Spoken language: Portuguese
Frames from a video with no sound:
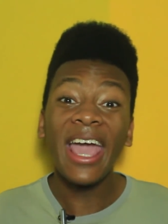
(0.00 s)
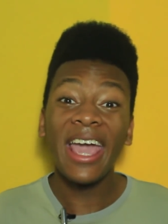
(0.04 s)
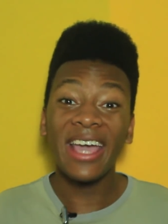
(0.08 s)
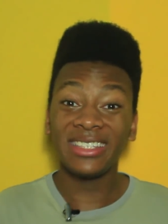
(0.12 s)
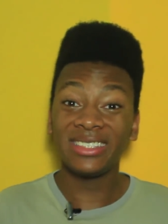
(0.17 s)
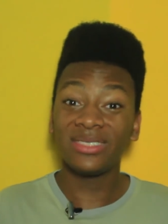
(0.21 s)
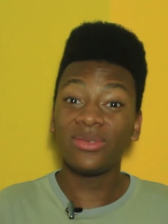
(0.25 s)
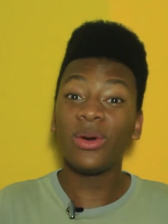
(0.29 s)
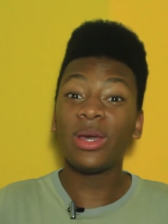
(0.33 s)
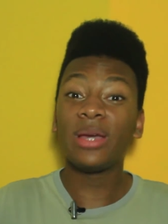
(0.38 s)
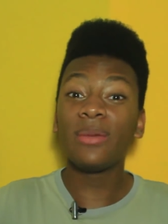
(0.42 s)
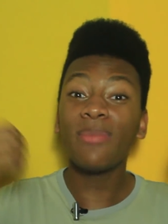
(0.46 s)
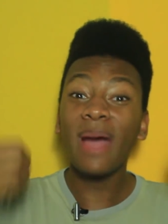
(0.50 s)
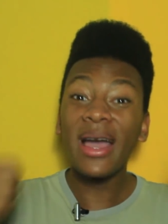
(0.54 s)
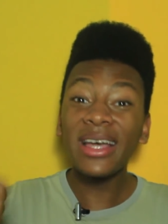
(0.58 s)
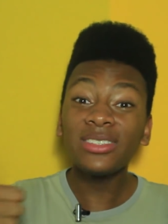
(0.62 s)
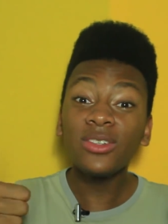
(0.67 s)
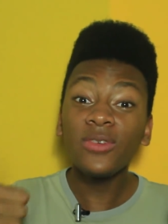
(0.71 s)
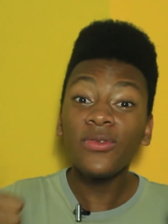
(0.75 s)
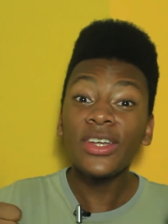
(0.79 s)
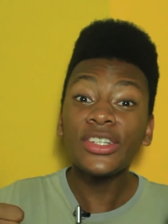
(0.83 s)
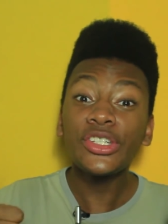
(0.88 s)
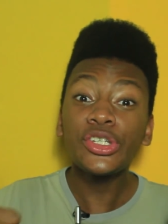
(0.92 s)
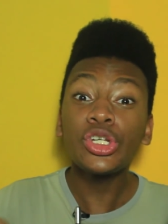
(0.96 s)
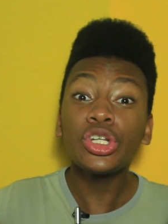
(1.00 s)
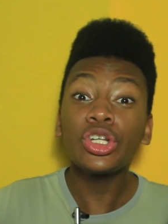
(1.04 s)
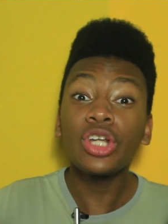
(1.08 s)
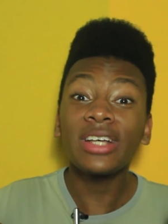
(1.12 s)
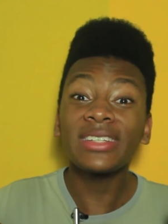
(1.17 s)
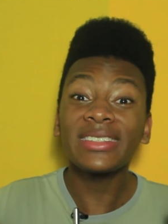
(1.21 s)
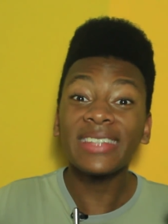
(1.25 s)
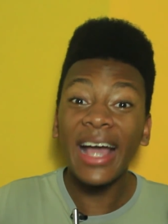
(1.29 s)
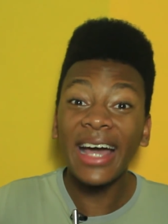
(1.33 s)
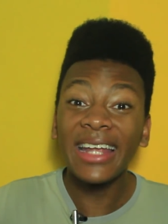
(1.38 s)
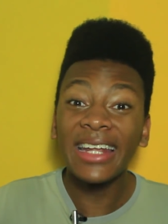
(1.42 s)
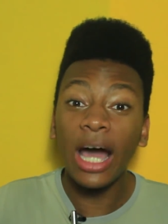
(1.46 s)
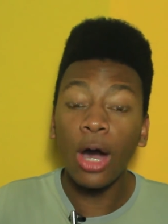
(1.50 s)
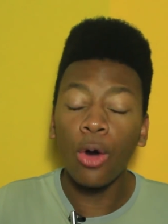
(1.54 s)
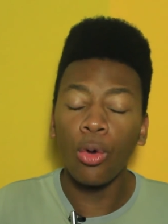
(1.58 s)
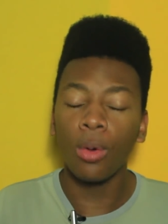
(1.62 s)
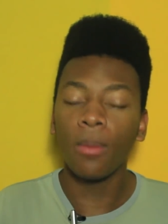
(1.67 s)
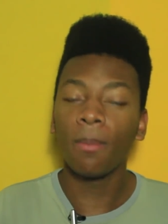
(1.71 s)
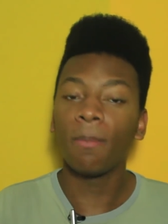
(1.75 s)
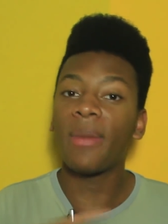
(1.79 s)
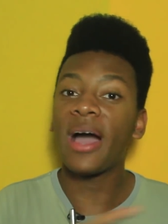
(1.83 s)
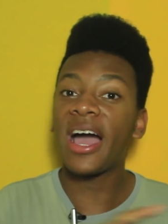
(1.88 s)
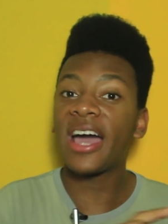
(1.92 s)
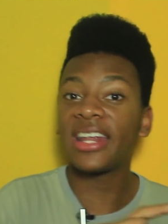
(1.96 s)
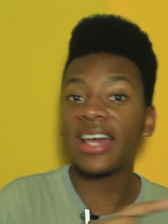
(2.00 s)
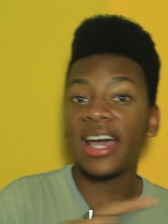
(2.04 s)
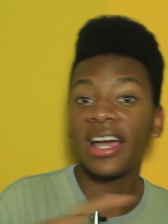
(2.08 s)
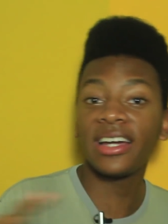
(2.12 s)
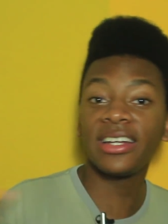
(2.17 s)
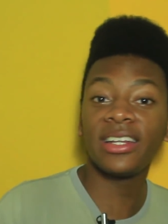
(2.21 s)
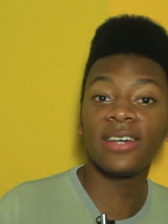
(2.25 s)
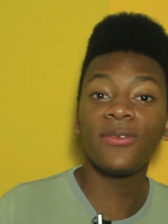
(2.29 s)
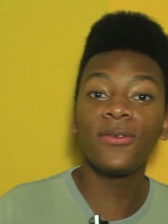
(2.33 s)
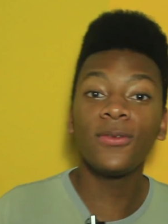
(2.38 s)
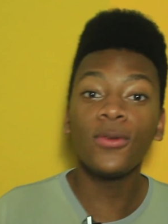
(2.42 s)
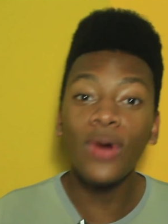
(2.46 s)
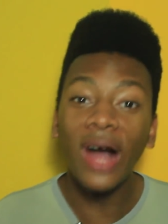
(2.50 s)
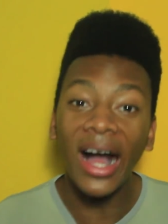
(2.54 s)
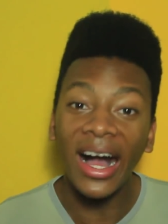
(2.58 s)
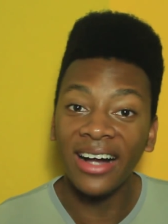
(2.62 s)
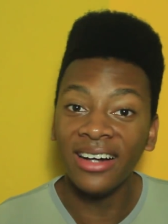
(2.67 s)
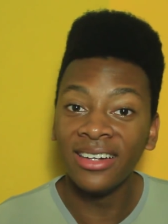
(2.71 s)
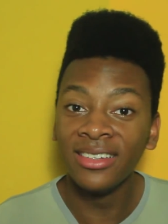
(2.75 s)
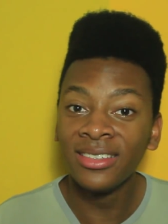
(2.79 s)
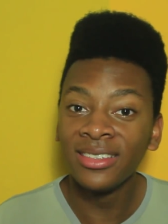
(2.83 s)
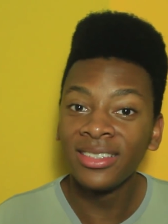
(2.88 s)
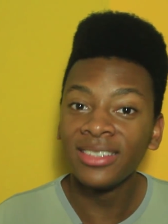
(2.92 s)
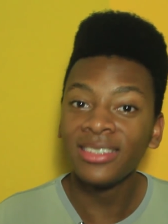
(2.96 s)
Esse foi mais um vídeo do nosso canal, Parágrafo A.